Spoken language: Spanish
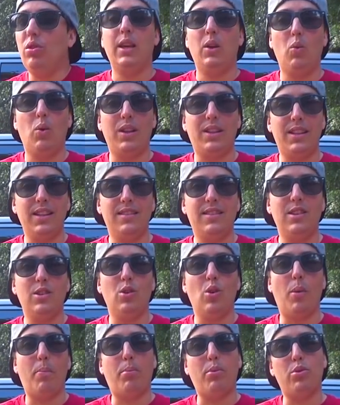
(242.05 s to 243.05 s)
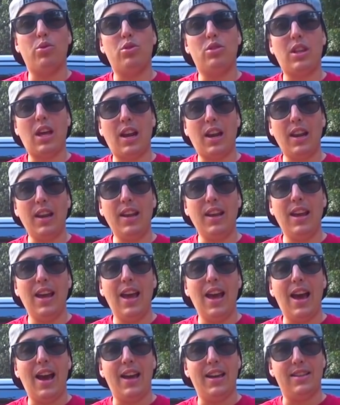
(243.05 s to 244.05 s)
Inguat decidió apostarle
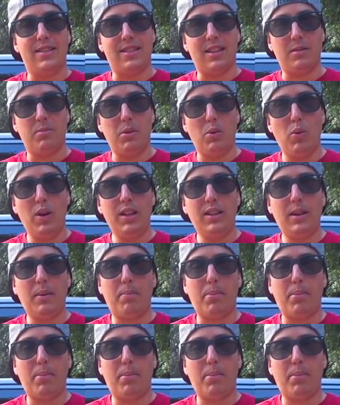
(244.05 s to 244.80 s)
a Esta es mi vuelta